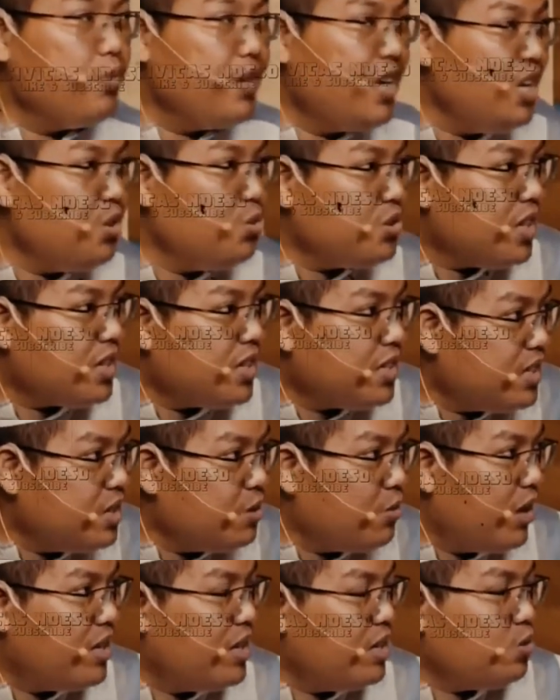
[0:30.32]
Kalau begitu
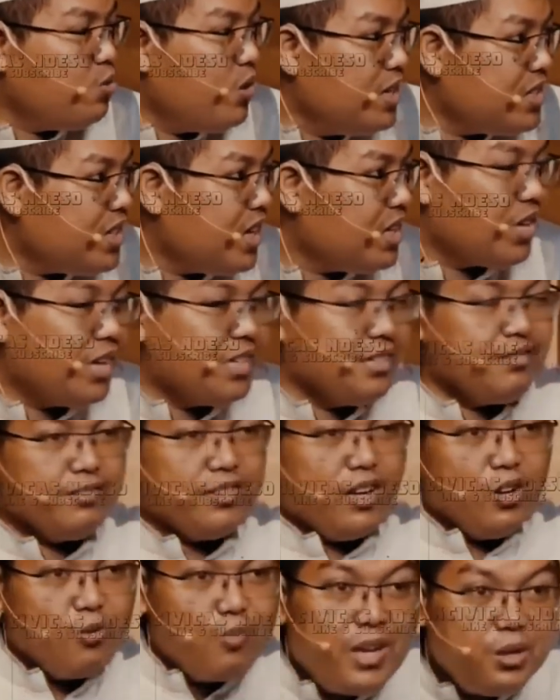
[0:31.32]
cara jadi wali itu wali
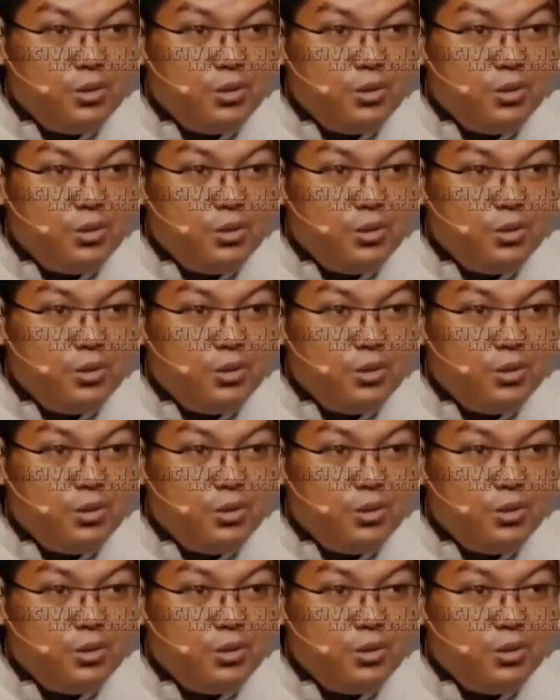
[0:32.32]
setan.